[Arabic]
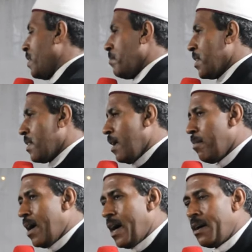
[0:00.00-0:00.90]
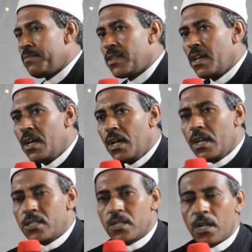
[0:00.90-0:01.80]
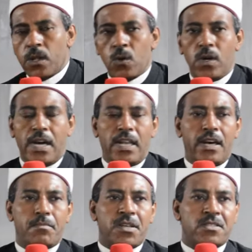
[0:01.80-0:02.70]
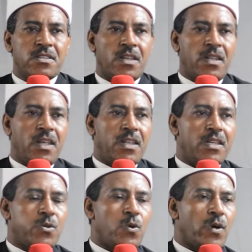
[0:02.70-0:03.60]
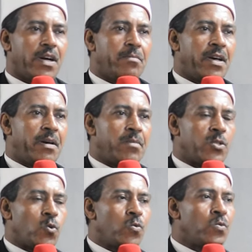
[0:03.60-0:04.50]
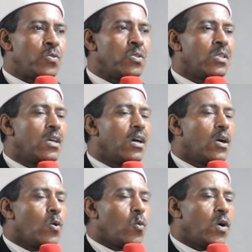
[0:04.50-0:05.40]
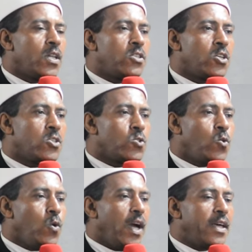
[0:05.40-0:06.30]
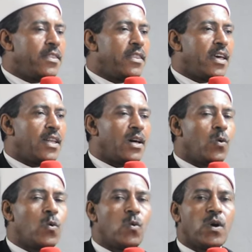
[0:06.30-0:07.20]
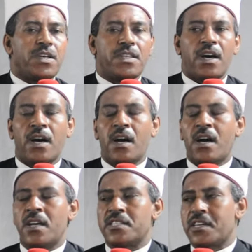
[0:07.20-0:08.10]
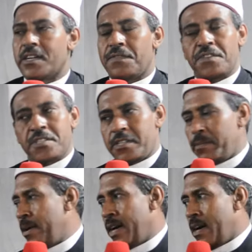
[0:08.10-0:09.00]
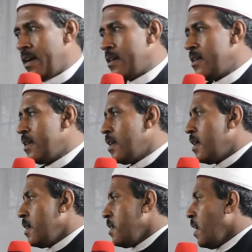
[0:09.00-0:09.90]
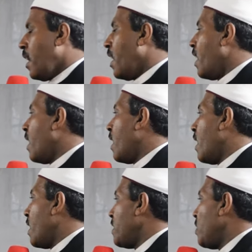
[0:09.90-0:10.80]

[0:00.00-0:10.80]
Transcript: المطلبا صلوا على من ظللته غمامه والجزع حن له وما صرف الصبا يا